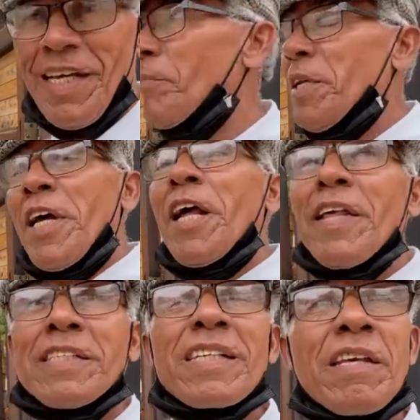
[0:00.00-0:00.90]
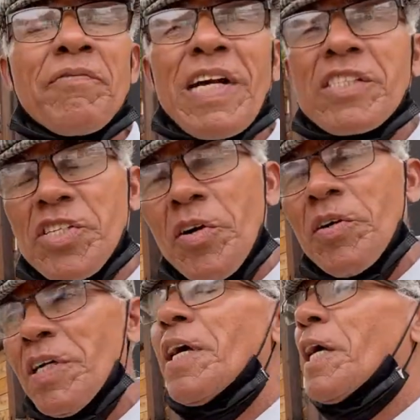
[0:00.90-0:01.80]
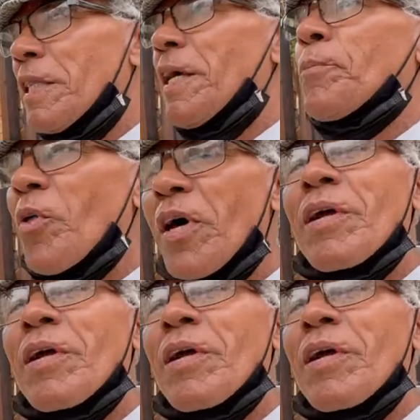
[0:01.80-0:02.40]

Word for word: Me llena de satisfacción de poder